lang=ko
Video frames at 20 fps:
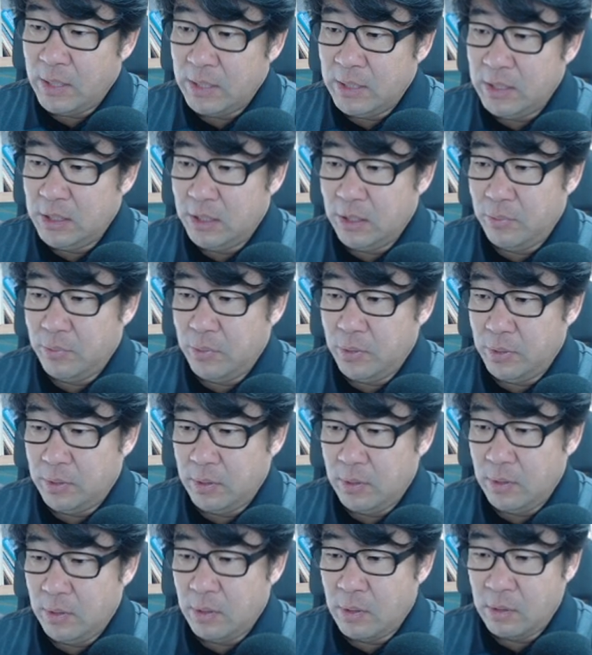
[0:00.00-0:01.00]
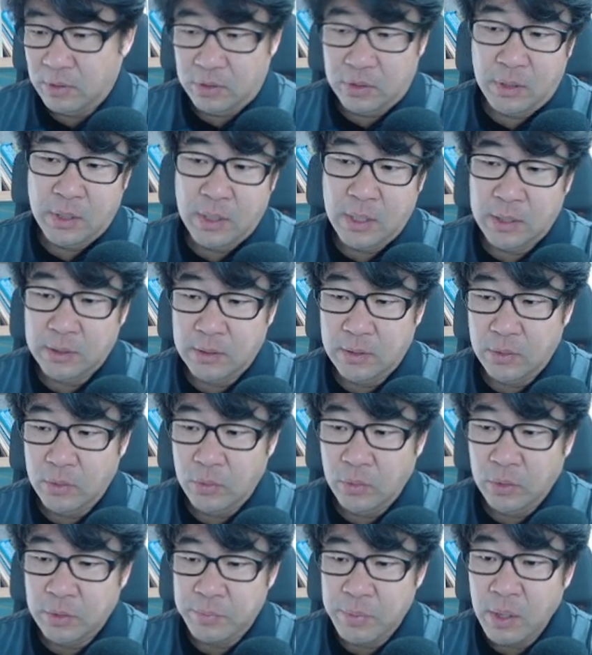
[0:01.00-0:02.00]
있어 보이죠. 럭셔리하죠.
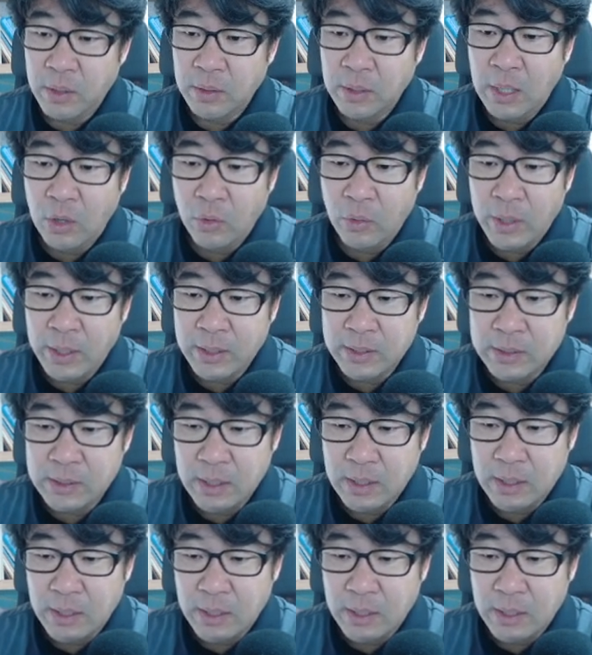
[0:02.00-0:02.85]
여기 이제 벽난로가 이제